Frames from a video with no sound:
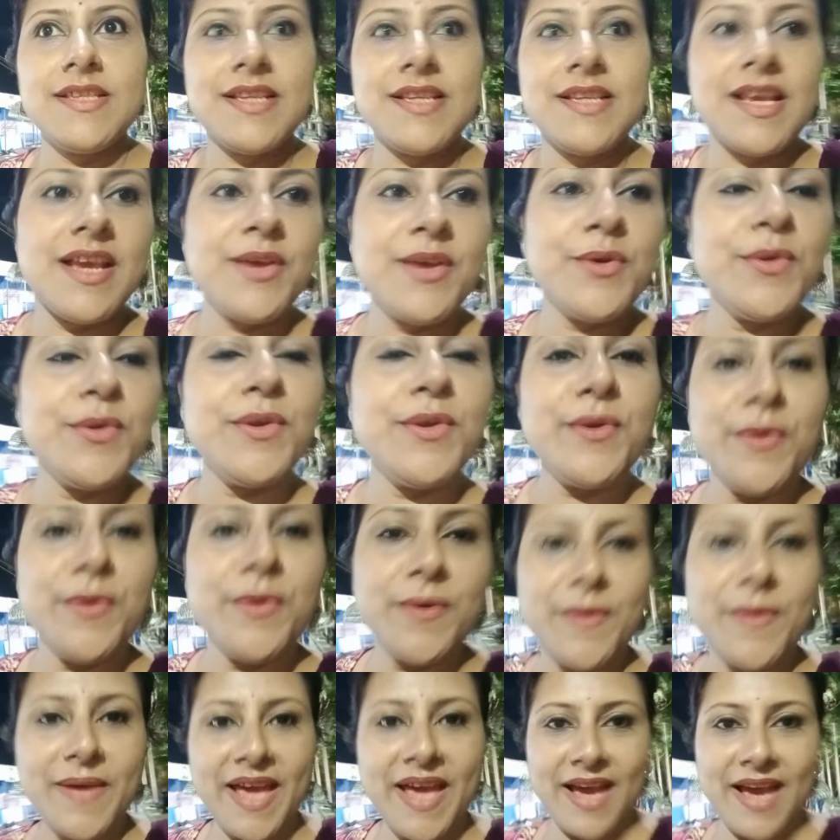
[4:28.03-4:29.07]
আজকে হলো
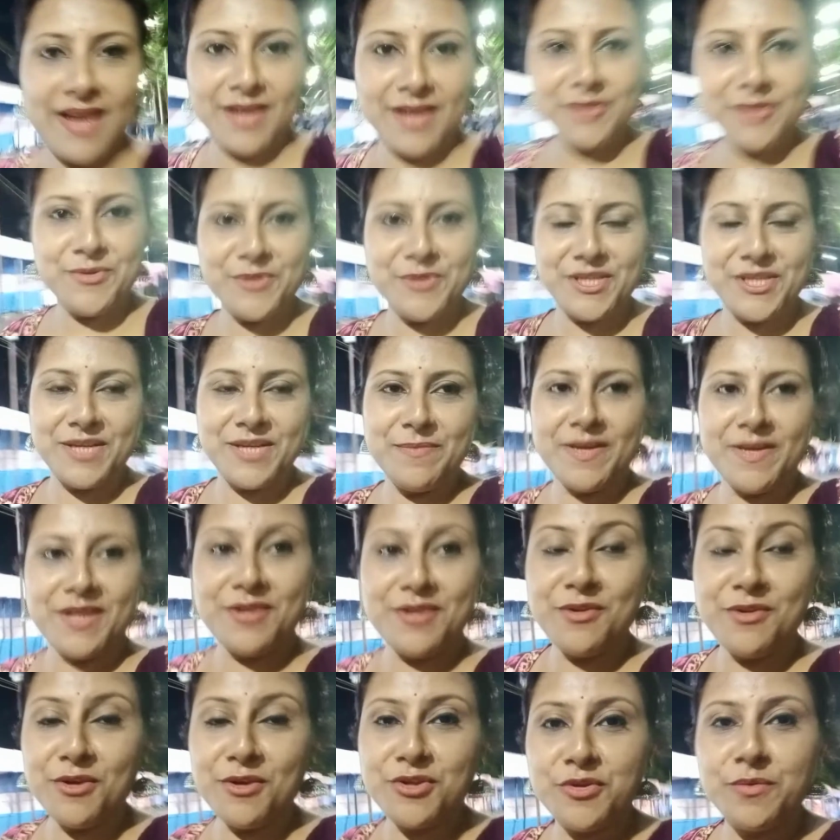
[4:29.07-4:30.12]
একাদশী
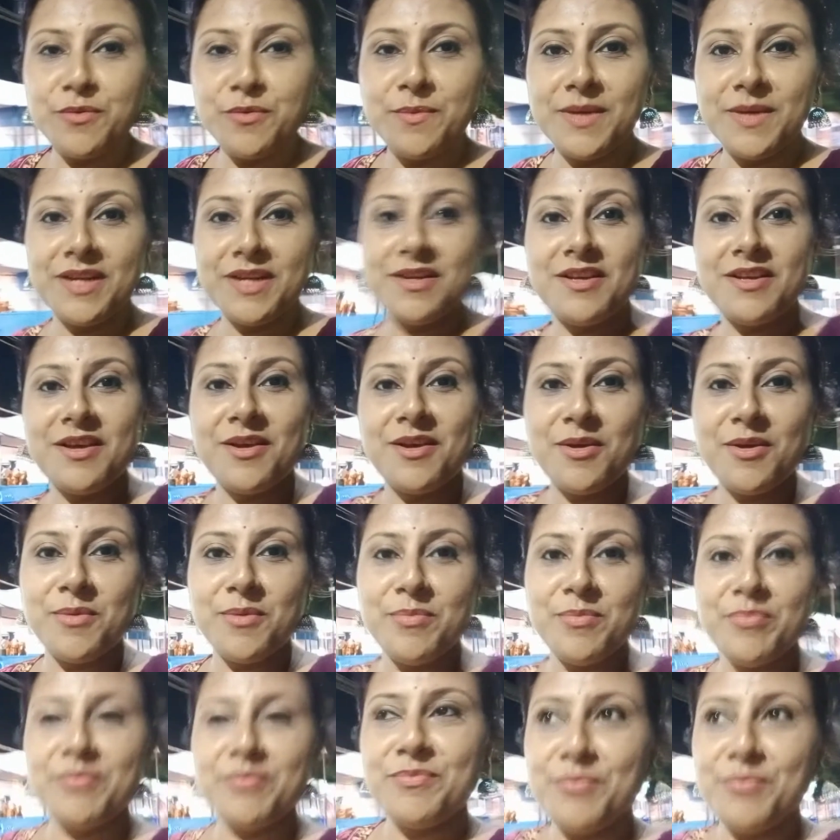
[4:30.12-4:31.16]
মানে দশমীর
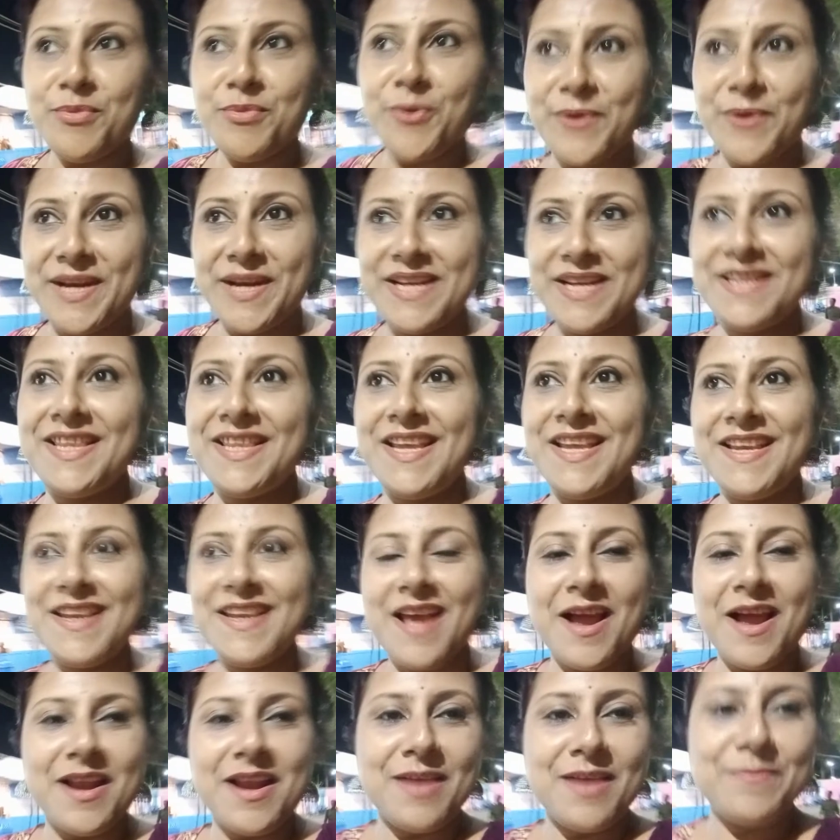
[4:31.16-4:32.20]
পরের দিন
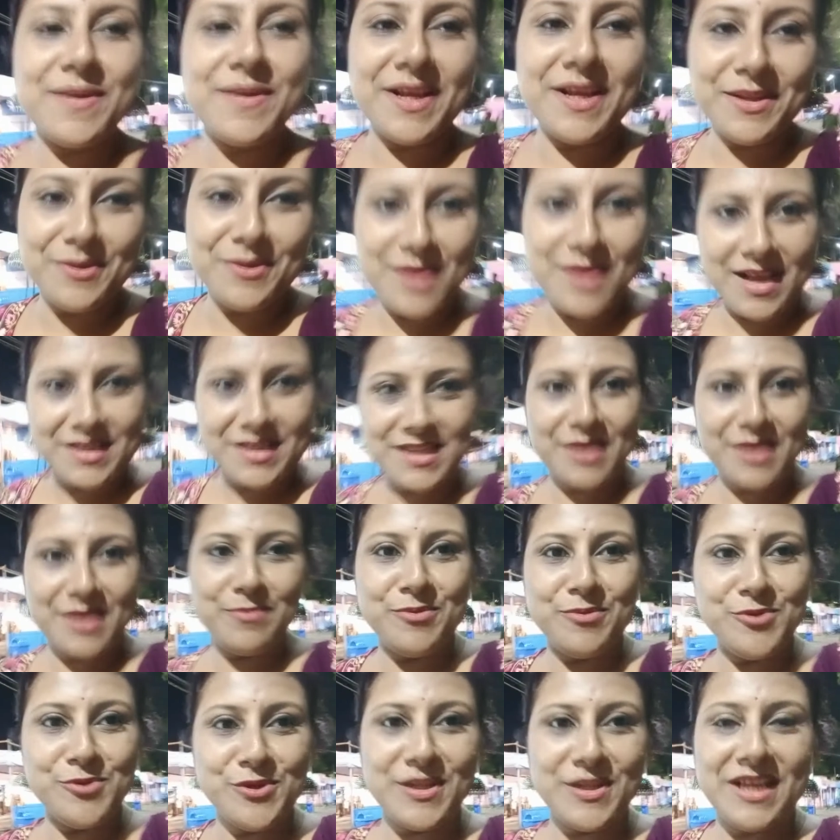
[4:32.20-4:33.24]
আর আমরা কিন্তু আজকে
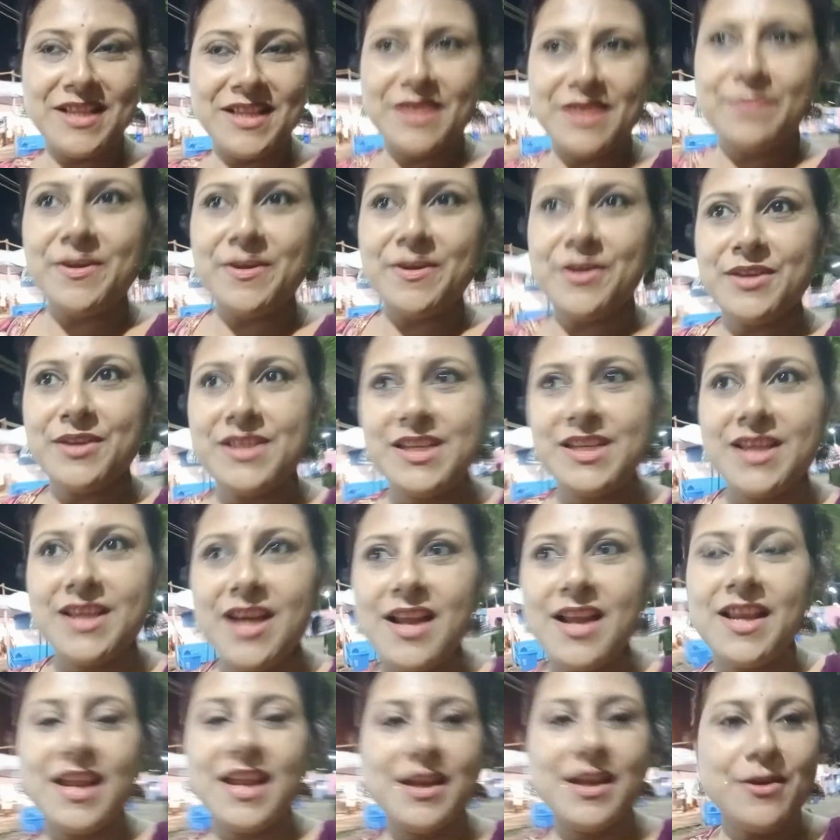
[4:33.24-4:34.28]
পুজো দেখতে বেরোয়েছি
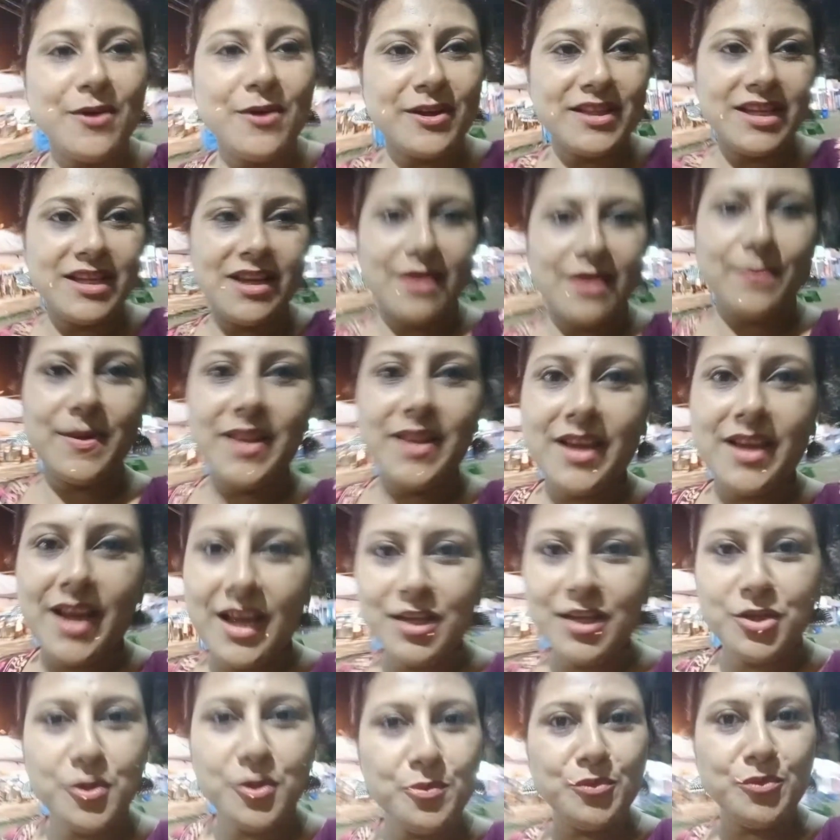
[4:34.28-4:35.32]
কারণ এই কদিন আমাদের
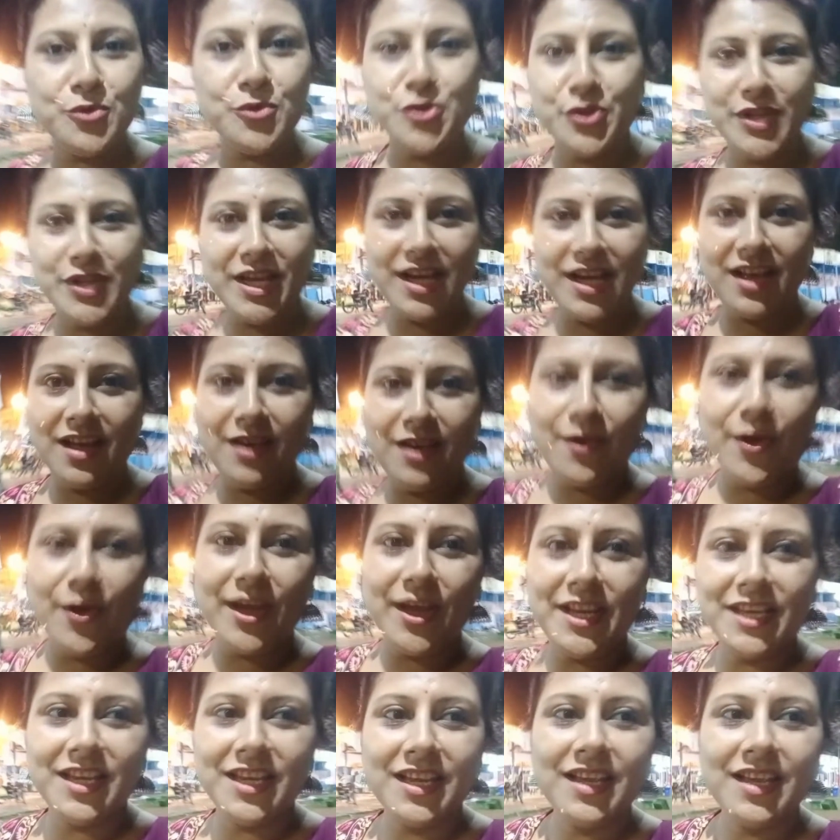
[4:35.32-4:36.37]
একদম পুজো দেখা
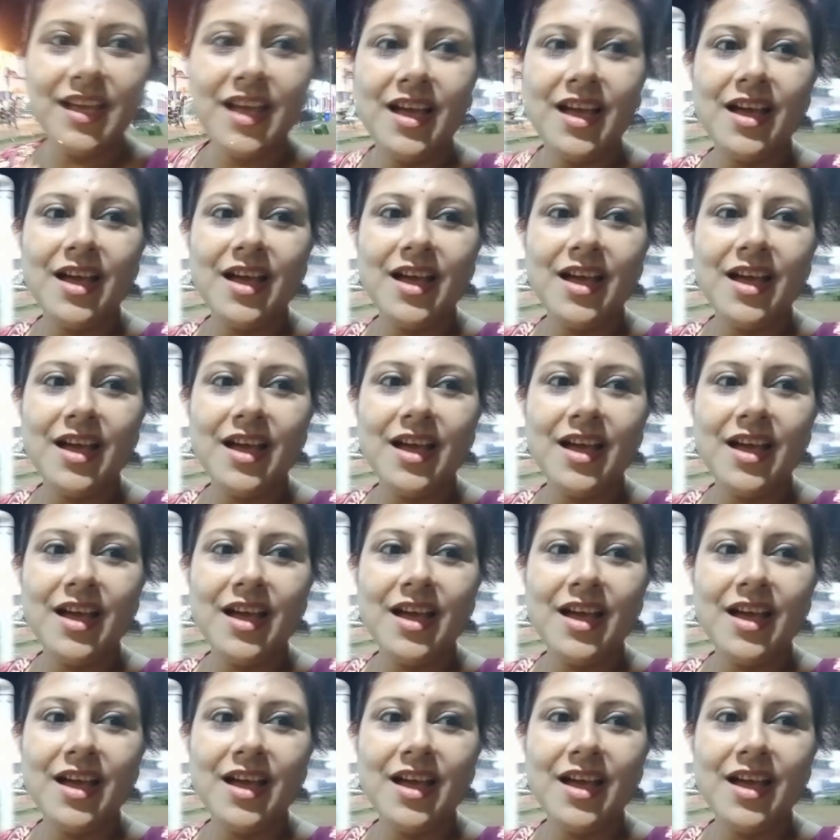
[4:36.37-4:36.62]
হয়নি